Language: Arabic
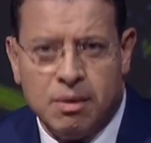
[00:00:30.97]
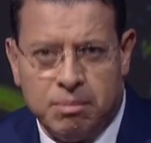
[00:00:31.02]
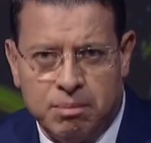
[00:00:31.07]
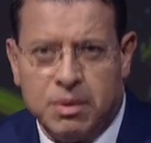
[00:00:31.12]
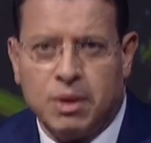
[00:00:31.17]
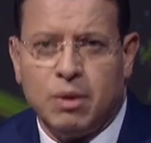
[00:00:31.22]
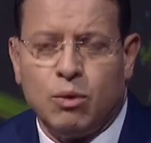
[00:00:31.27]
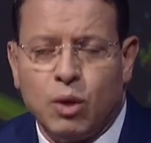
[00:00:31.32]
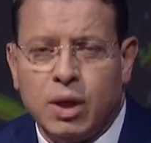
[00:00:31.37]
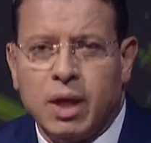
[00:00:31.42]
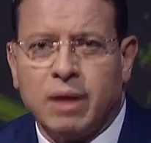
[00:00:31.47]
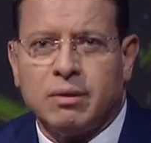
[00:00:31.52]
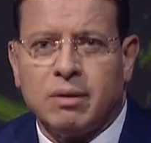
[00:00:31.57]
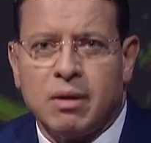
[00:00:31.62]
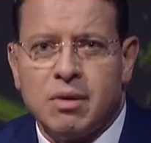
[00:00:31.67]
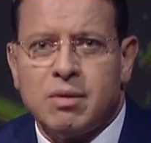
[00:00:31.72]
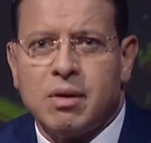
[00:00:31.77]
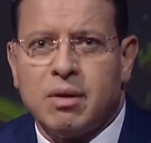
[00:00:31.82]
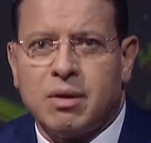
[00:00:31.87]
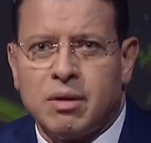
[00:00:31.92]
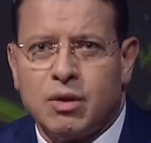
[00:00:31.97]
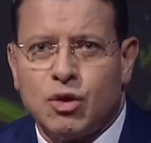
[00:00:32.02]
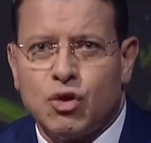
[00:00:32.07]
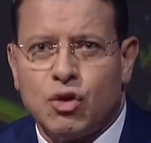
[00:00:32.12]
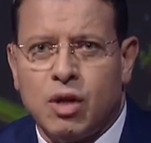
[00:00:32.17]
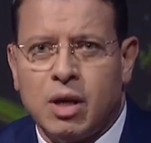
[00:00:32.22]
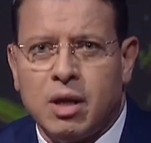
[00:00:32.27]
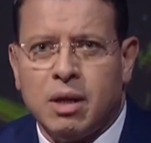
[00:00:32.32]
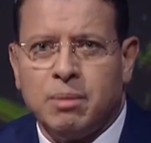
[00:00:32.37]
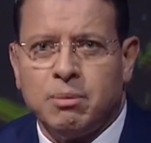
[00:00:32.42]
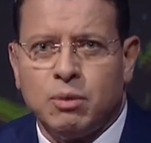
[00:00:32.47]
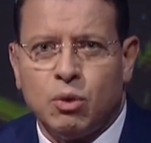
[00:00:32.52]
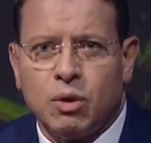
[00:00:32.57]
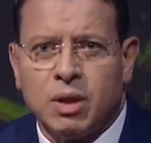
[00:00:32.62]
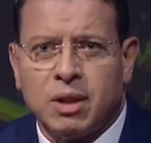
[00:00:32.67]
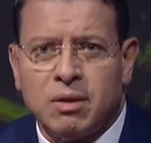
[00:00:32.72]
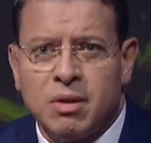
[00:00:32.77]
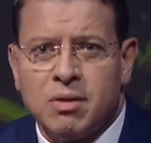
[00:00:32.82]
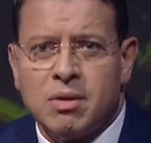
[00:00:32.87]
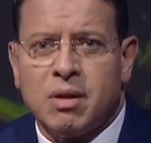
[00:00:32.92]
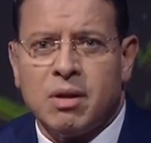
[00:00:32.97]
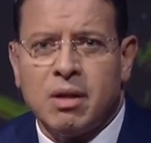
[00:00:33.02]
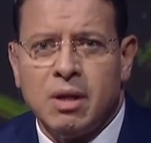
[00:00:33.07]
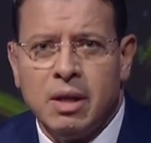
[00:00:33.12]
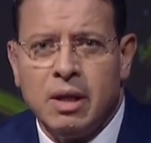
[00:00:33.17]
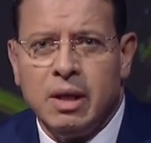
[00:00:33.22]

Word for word: من وجهة نظر الشرع من وجهة نظر